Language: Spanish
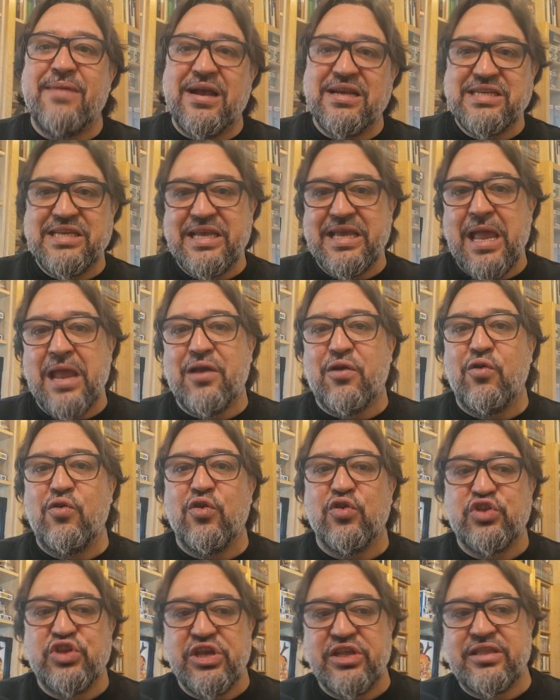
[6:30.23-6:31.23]
además siguen
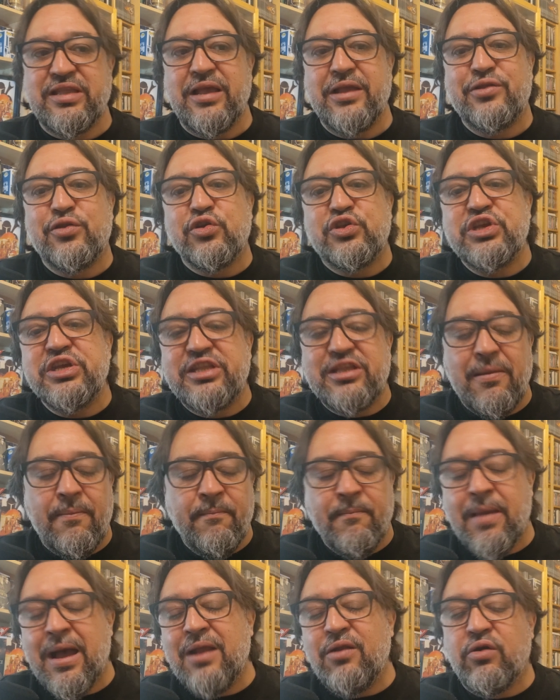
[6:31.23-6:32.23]
con los chistes, estos chistes
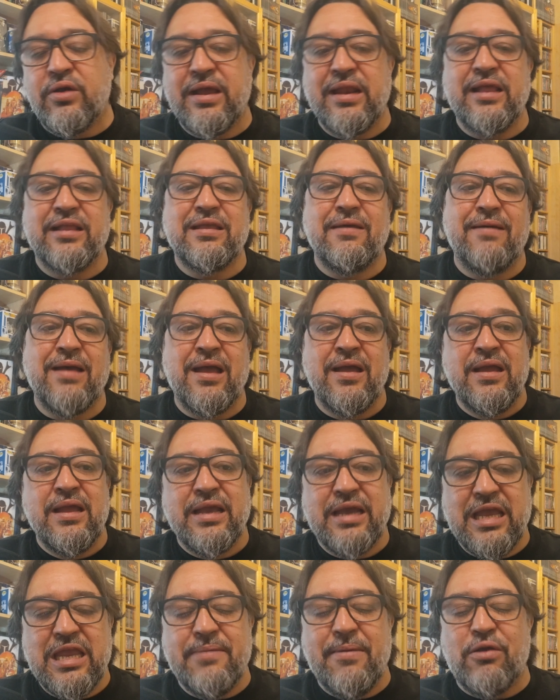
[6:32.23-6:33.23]
malos que le estaba
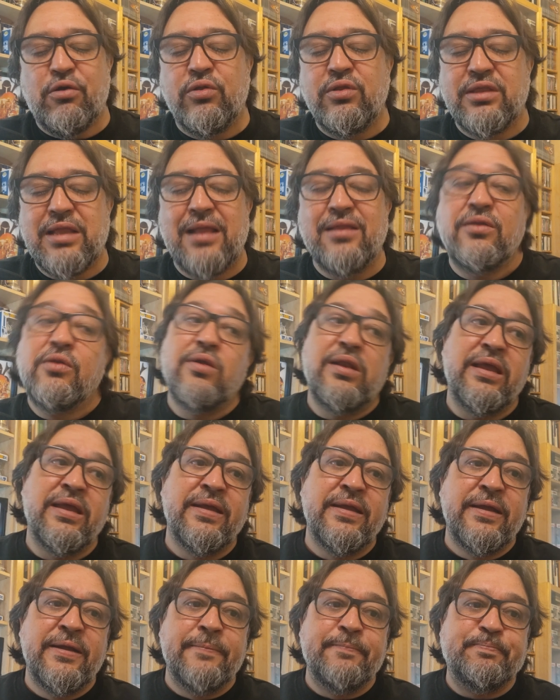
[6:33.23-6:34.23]
que lleva
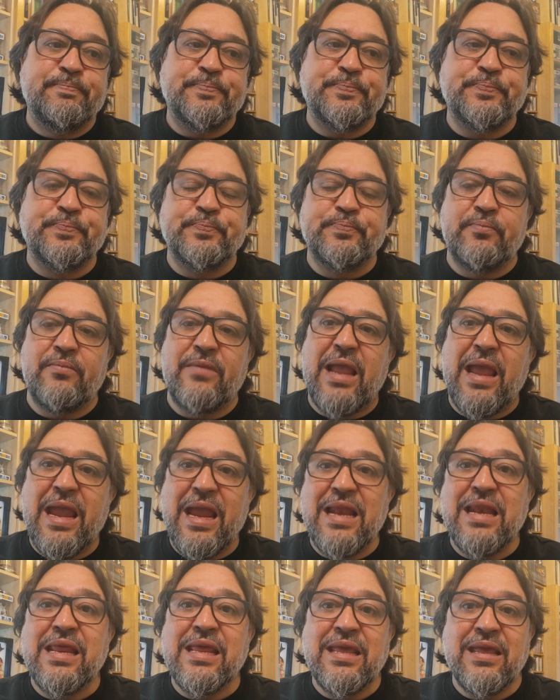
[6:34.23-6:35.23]
contándole Ellie mm,
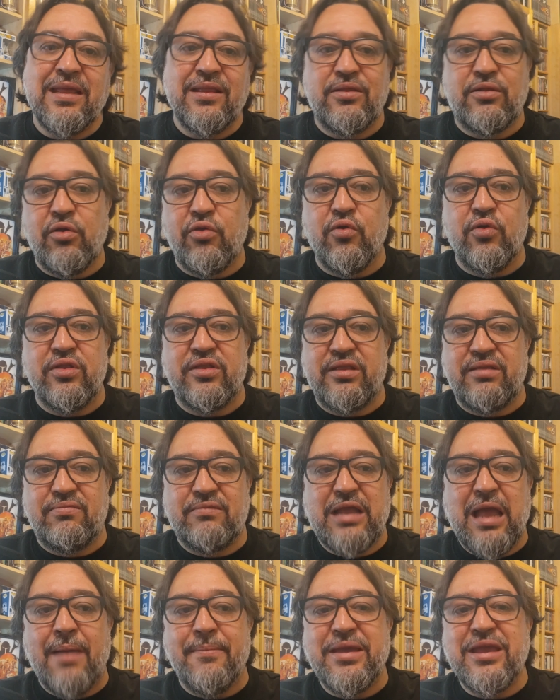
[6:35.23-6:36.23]
Eli todo el
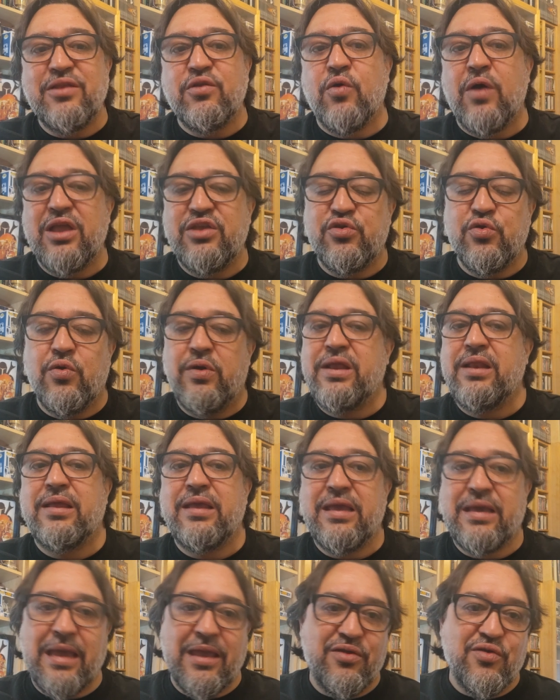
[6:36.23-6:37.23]
camino a
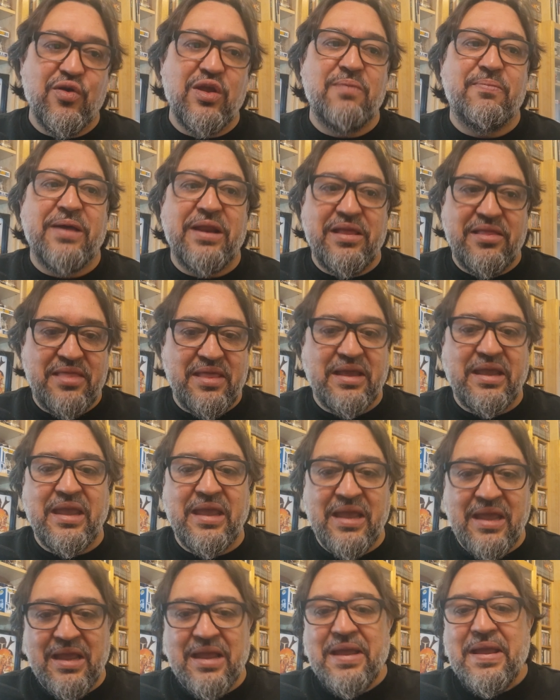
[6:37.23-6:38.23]
Joel y que Joel parece
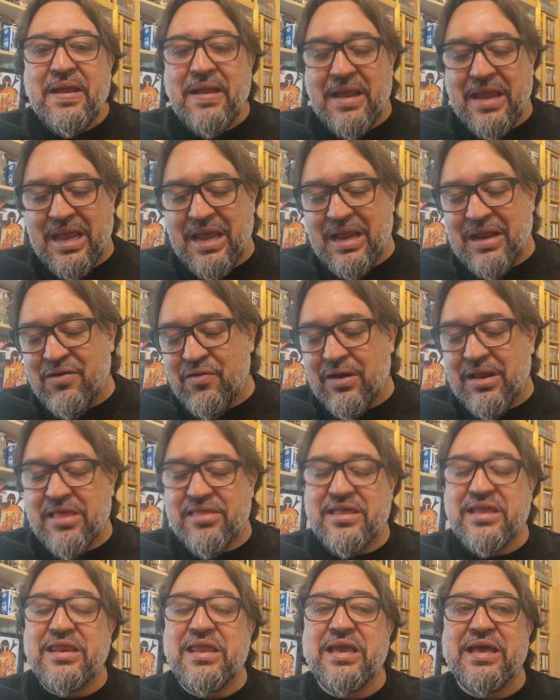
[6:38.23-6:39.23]
que eh, no le
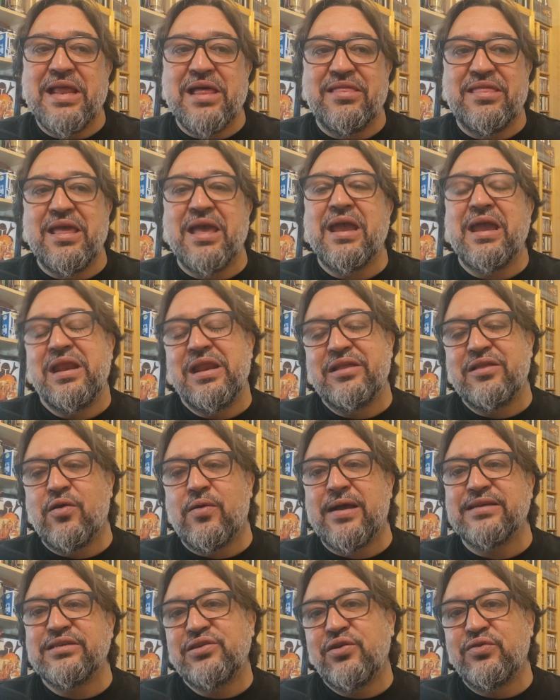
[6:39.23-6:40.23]
hace ni gracia, en esta
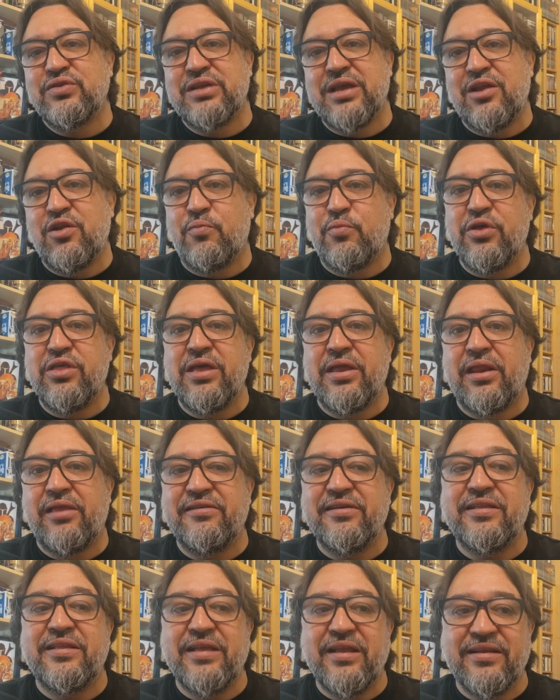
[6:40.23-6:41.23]
ocasión ya no puede
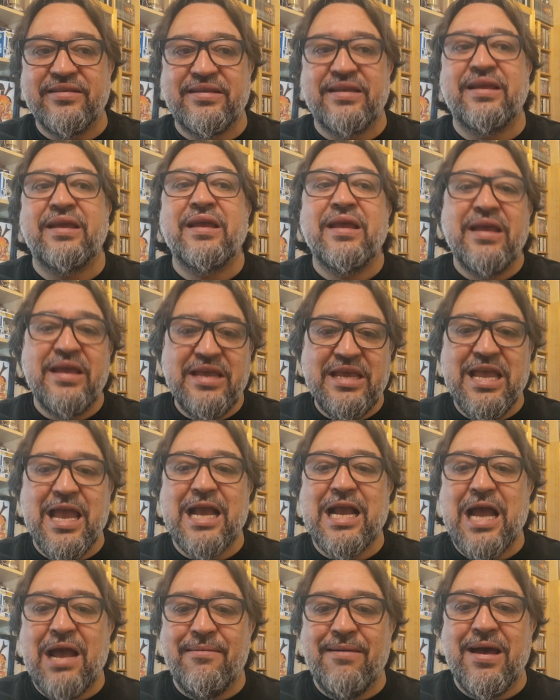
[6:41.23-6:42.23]
resistirse y
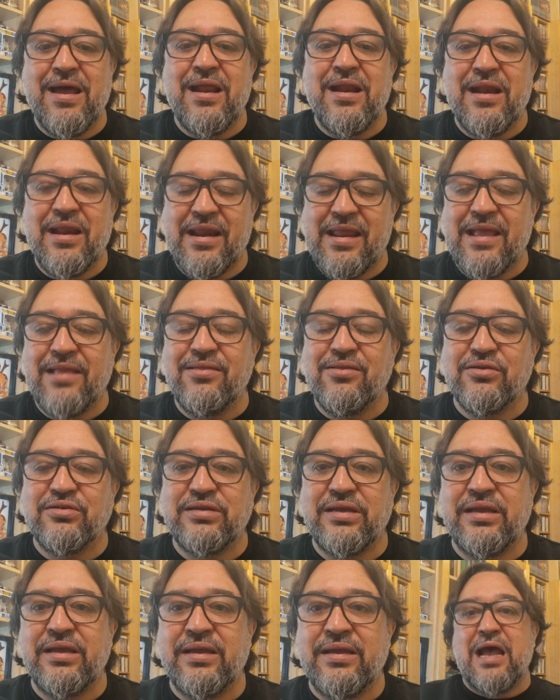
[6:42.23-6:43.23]
acaba
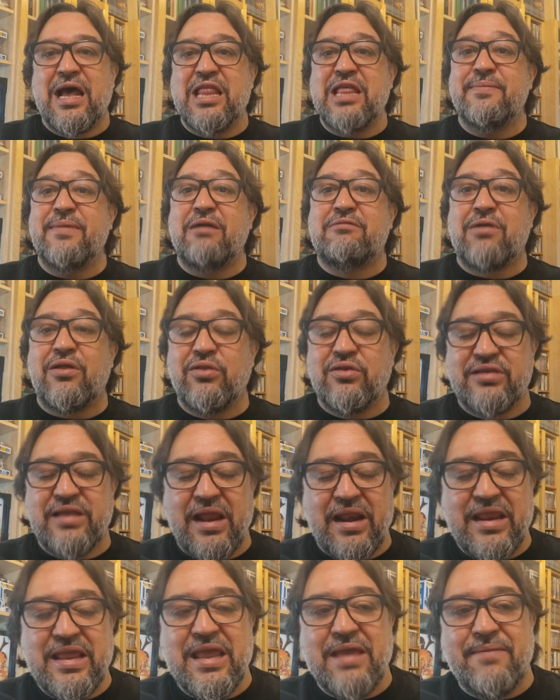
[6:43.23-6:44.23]
riéndose. Además, cuando
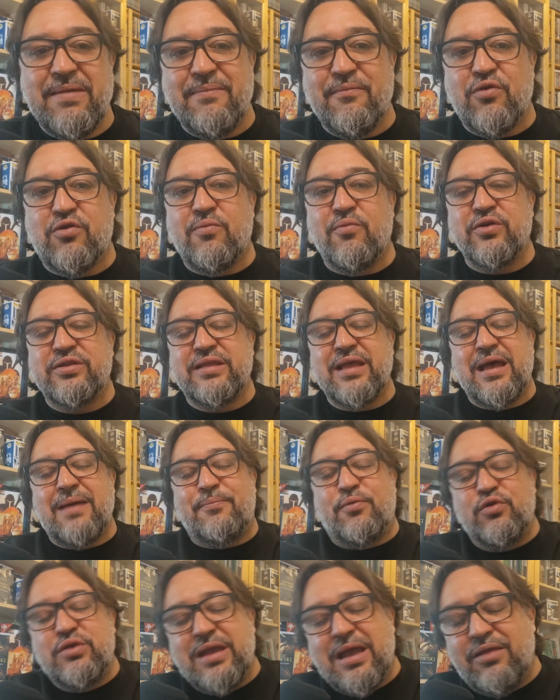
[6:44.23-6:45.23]
se ríe vemos cómo está
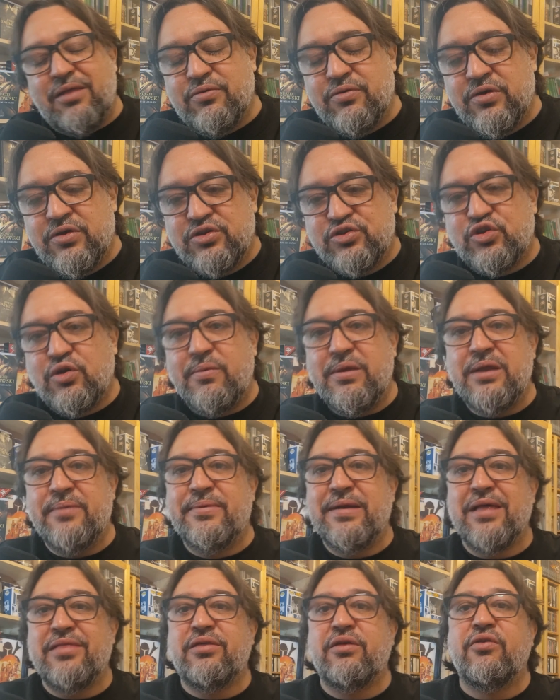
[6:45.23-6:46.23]
apoyado sobre
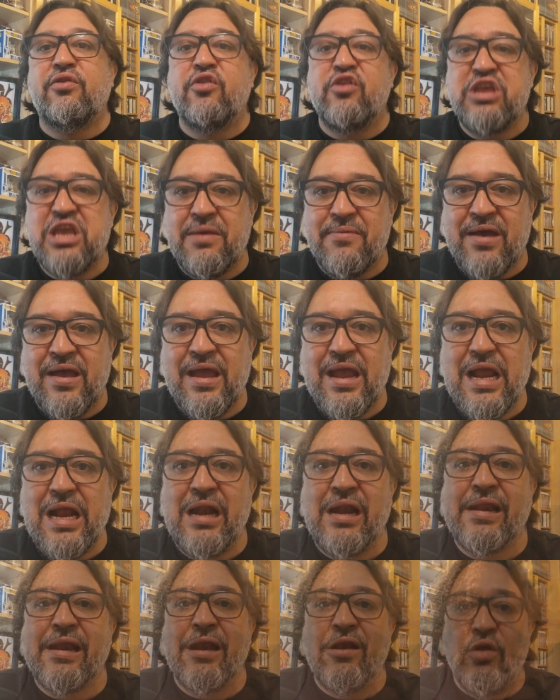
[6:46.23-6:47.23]
el brazo donde lleva
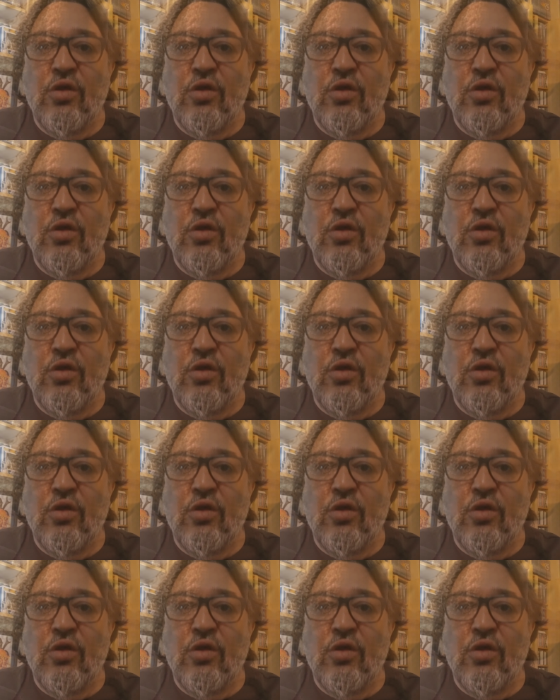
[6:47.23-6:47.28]
el